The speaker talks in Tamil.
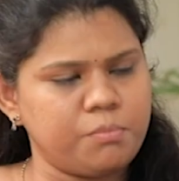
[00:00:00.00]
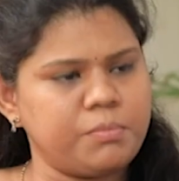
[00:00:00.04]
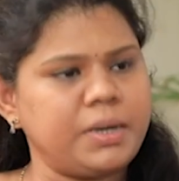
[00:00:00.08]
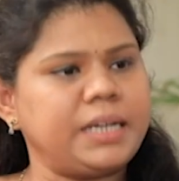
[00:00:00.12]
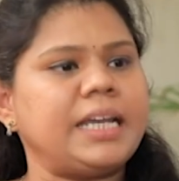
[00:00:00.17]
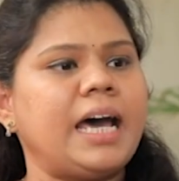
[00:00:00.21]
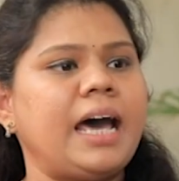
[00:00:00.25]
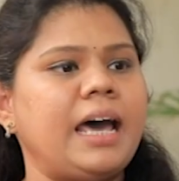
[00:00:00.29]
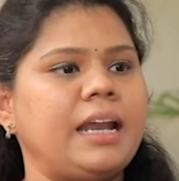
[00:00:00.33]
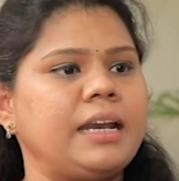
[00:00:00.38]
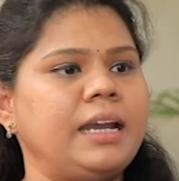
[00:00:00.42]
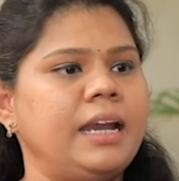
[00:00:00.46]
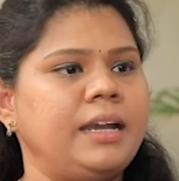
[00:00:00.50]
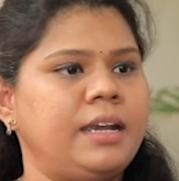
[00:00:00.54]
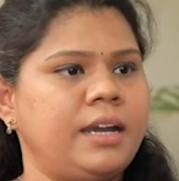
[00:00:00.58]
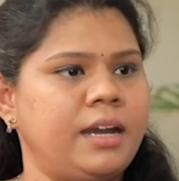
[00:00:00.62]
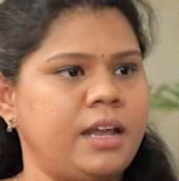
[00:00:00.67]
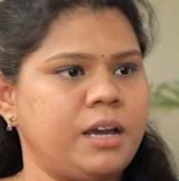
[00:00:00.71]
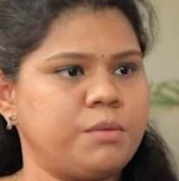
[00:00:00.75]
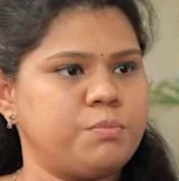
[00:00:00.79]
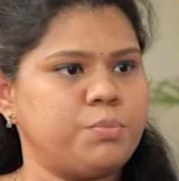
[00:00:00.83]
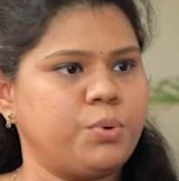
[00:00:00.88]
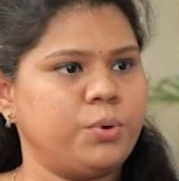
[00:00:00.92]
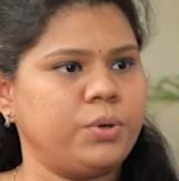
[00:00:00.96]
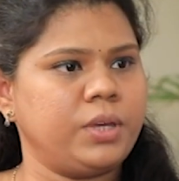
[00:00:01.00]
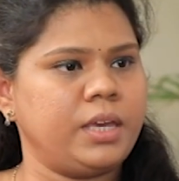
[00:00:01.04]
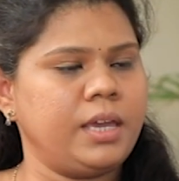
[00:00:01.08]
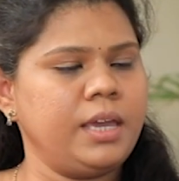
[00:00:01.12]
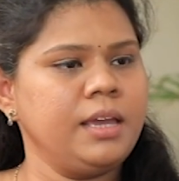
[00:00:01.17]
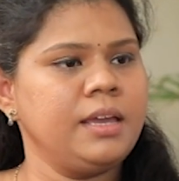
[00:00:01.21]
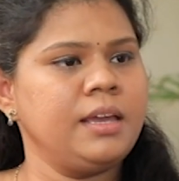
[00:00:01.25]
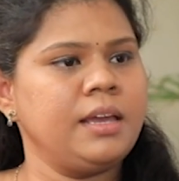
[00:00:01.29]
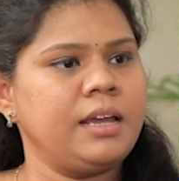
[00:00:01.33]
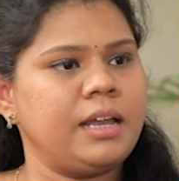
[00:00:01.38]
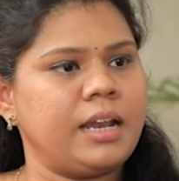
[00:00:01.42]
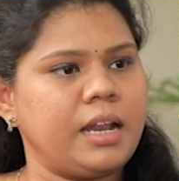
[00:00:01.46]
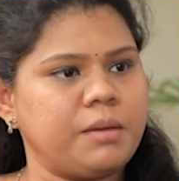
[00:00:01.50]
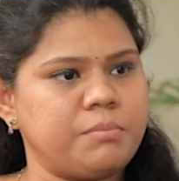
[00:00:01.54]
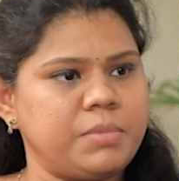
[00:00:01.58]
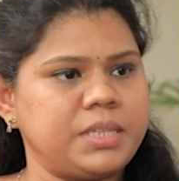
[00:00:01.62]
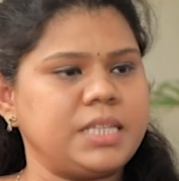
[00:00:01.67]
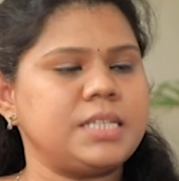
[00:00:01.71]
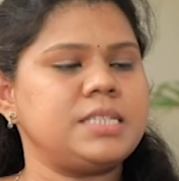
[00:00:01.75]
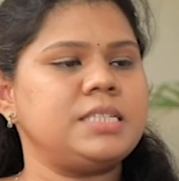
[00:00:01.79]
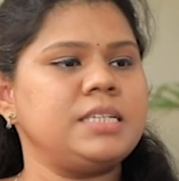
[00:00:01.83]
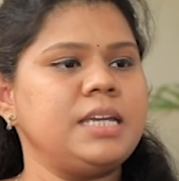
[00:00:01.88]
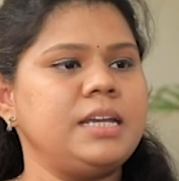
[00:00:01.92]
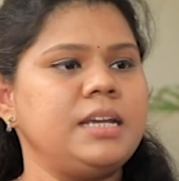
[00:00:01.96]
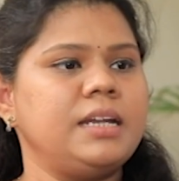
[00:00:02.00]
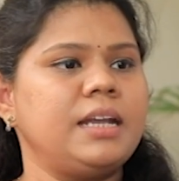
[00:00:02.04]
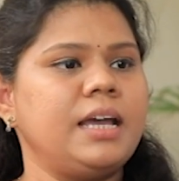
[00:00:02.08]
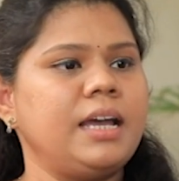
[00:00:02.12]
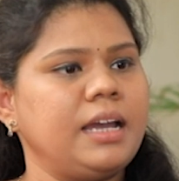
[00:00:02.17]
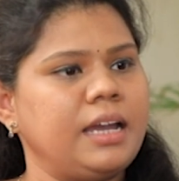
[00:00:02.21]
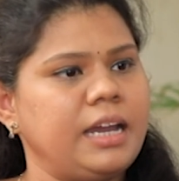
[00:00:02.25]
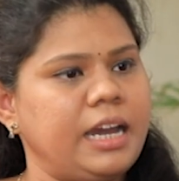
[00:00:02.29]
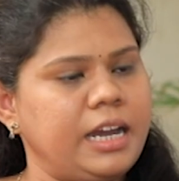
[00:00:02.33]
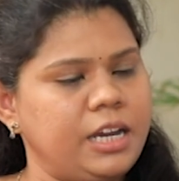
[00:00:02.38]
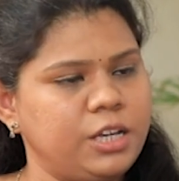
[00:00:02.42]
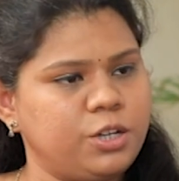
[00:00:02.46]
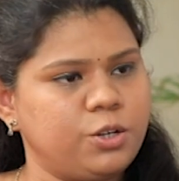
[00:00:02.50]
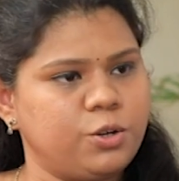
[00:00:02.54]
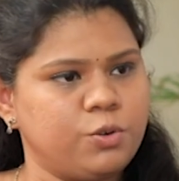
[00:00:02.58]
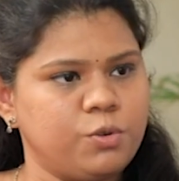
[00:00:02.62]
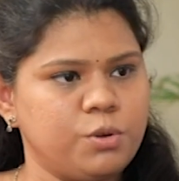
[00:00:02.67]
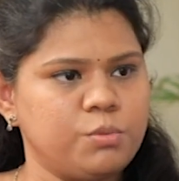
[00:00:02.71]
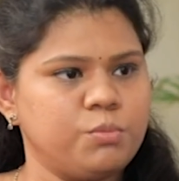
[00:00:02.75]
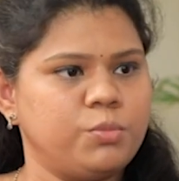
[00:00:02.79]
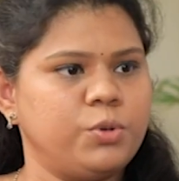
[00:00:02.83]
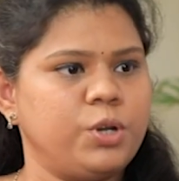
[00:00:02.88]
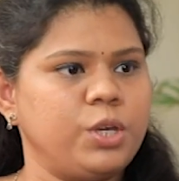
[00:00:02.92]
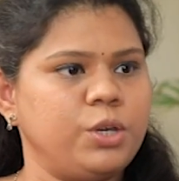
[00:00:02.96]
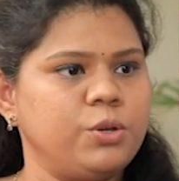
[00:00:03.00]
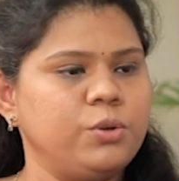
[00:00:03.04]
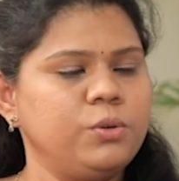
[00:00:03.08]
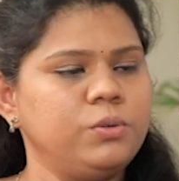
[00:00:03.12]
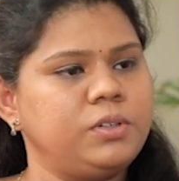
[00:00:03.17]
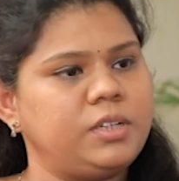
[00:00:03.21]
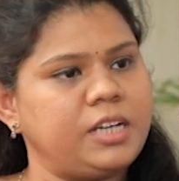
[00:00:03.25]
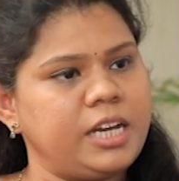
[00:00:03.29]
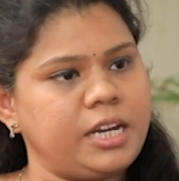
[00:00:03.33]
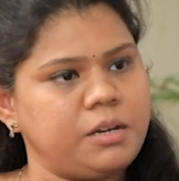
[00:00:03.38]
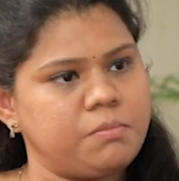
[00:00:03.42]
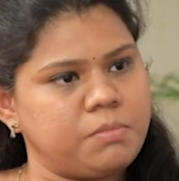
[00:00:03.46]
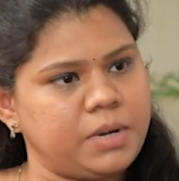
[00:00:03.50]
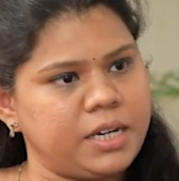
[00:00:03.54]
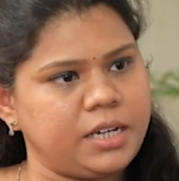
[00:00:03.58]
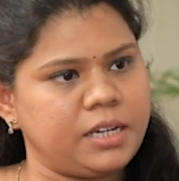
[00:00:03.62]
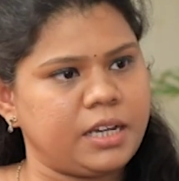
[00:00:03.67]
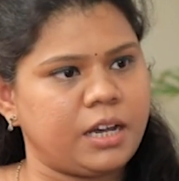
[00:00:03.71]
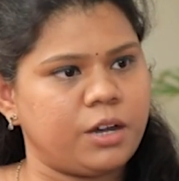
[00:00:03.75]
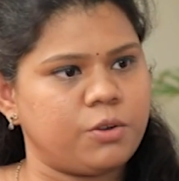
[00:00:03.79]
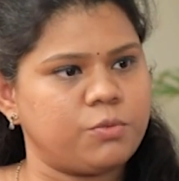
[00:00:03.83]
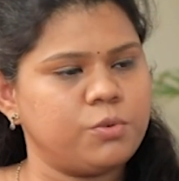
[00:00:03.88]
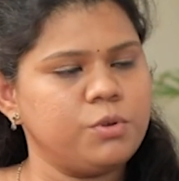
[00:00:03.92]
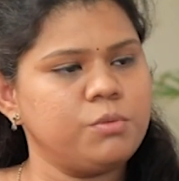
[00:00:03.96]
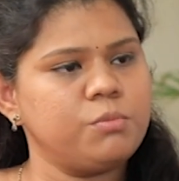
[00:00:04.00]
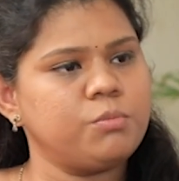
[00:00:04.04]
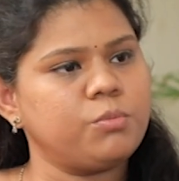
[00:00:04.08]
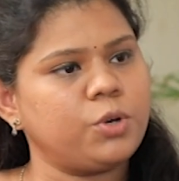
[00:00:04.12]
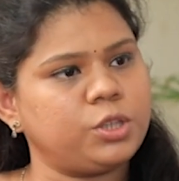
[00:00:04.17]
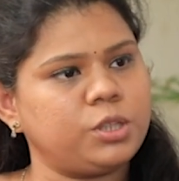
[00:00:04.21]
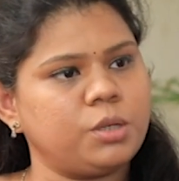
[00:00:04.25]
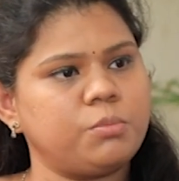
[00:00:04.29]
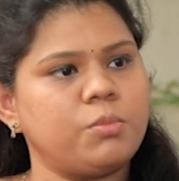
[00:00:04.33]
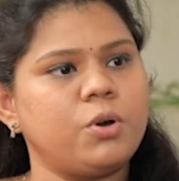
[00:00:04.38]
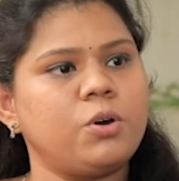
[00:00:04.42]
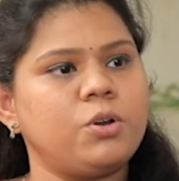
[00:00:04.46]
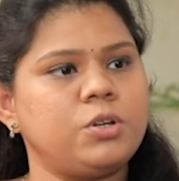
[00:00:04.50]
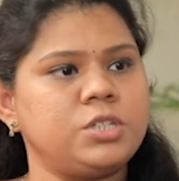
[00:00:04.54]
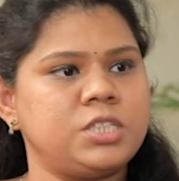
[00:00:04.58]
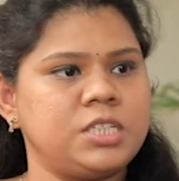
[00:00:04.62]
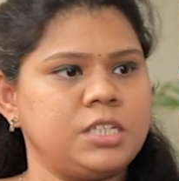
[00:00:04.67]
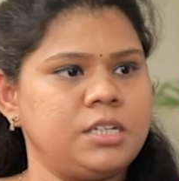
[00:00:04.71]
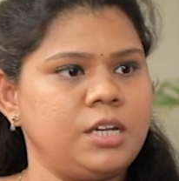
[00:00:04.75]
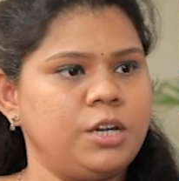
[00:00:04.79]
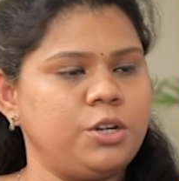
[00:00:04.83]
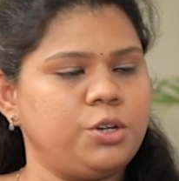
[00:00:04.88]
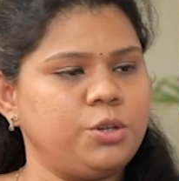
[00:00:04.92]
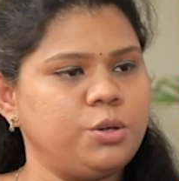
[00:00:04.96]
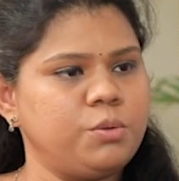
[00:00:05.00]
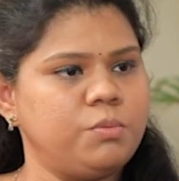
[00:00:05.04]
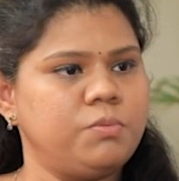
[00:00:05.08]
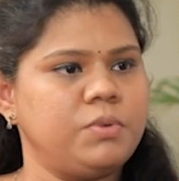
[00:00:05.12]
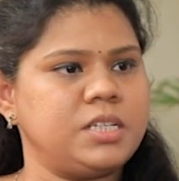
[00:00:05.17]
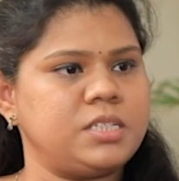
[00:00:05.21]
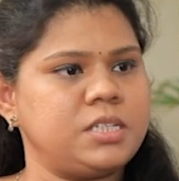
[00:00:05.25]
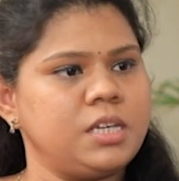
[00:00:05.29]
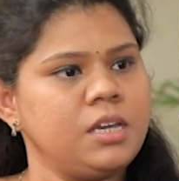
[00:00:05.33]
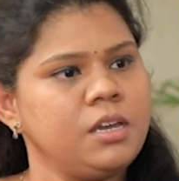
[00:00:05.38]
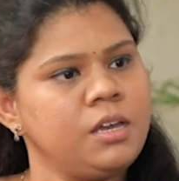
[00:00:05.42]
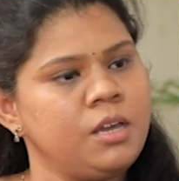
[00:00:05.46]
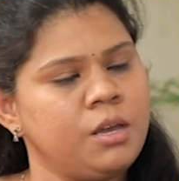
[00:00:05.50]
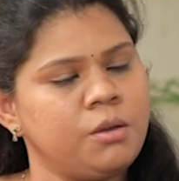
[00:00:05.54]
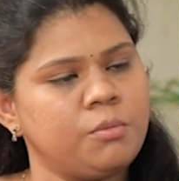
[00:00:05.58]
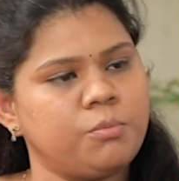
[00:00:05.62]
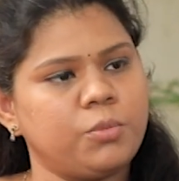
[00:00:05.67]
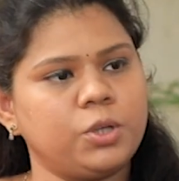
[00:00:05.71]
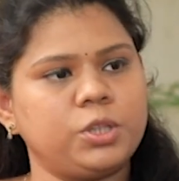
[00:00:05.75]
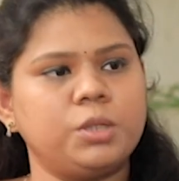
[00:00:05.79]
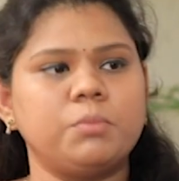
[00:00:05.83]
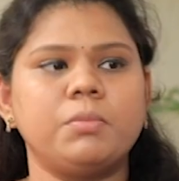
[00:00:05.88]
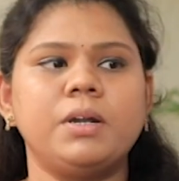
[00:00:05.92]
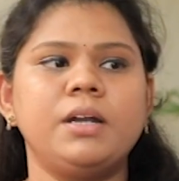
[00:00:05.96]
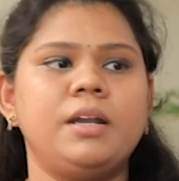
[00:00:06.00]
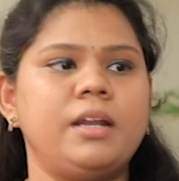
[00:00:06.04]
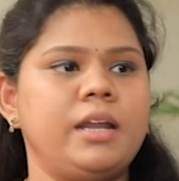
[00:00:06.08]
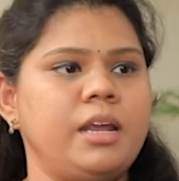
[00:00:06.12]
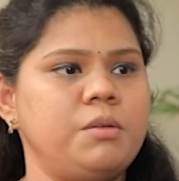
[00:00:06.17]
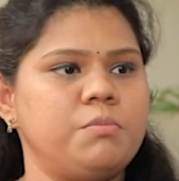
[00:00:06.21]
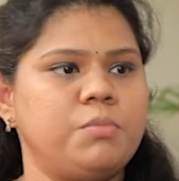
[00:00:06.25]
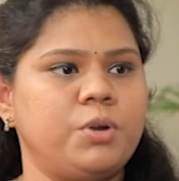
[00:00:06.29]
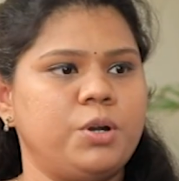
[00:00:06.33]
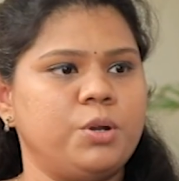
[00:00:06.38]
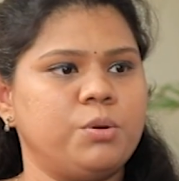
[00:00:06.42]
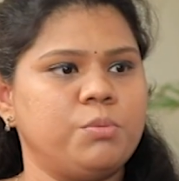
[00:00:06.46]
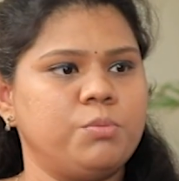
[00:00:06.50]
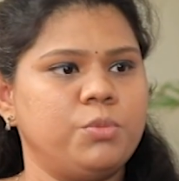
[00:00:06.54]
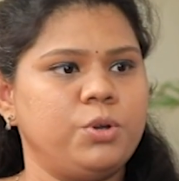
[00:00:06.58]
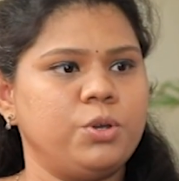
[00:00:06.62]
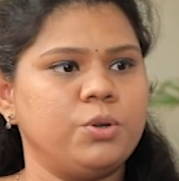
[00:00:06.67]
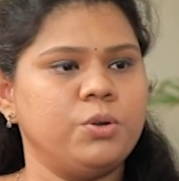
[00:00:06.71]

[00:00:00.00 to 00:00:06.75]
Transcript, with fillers: ரொம்ப டார்கெட்டடாக போய் நம்ம அந்த சீடை எடுக்கவும் முடியும் ட்ரீட்மெண்ட்டாகவும் மொத்தமாக ஒரு சின்ன டியூப் வச்சு மொத்தமாக ட்ரெயின் பண்ணவும்